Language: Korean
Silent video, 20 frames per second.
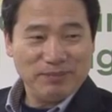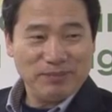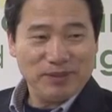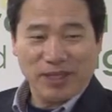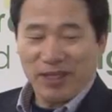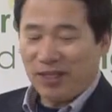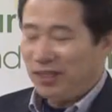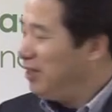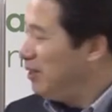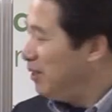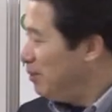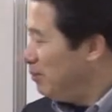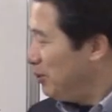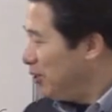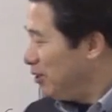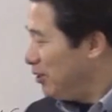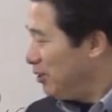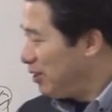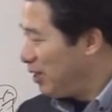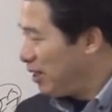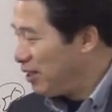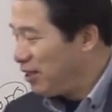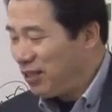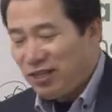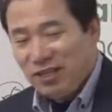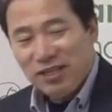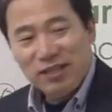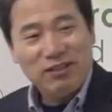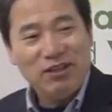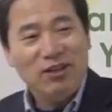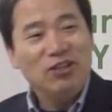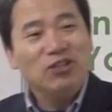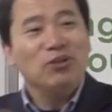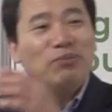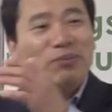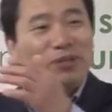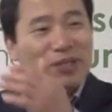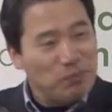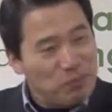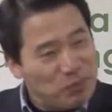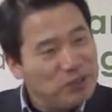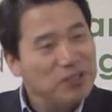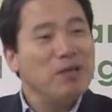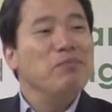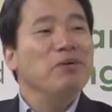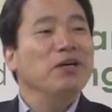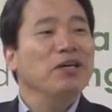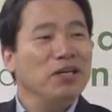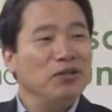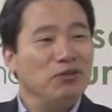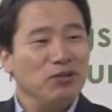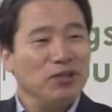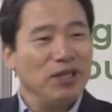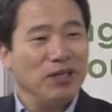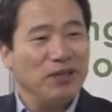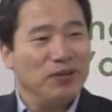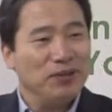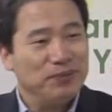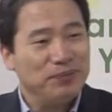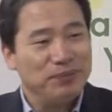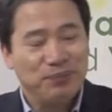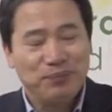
자, 이러면은 이제 더 좀 깊이 설명을 해줄게요.